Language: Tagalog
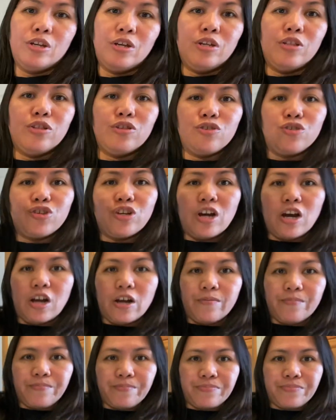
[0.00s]
Ito siya.
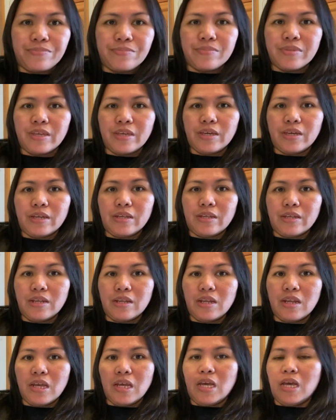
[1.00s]
Yan.
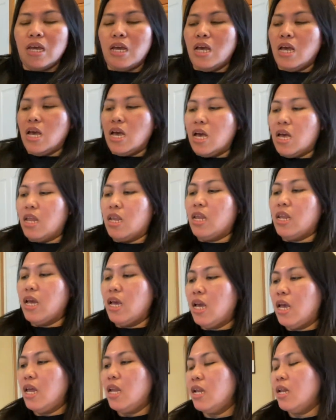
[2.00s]
And
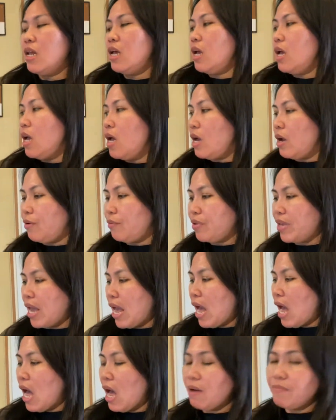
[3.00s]
then, we
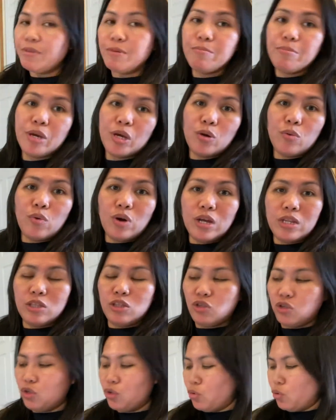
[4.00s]
have the big one
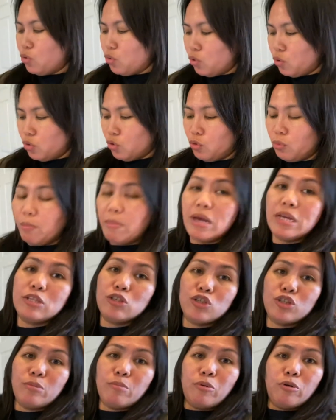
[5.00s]
too, yung
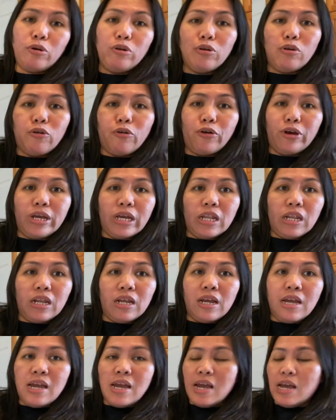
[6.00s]
vegetable oil.
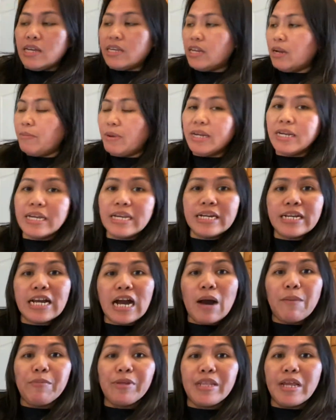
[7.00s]
Yan naman yung
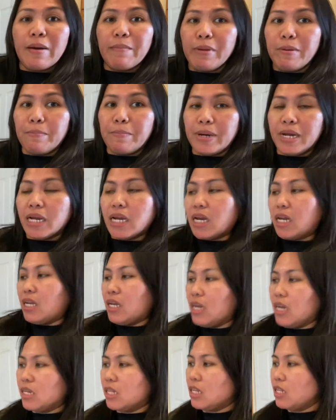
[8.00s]
ginagamit namin pagka
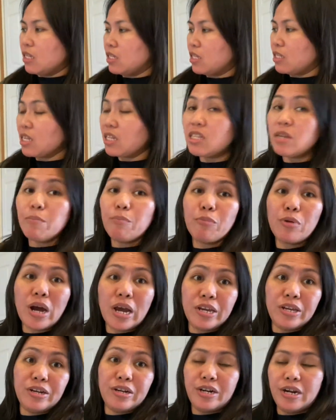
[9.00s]
nag, sa deep
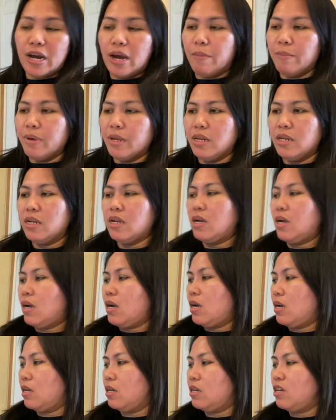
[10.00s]
fryer namin.
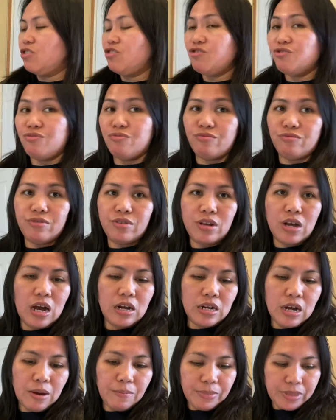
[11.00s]
Uh, yan yung
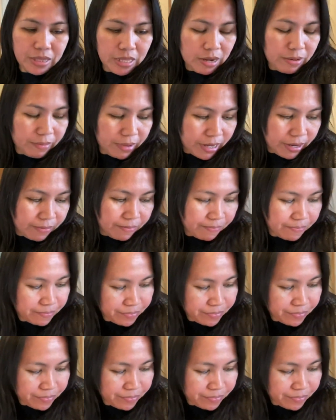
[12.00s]
gamit namin.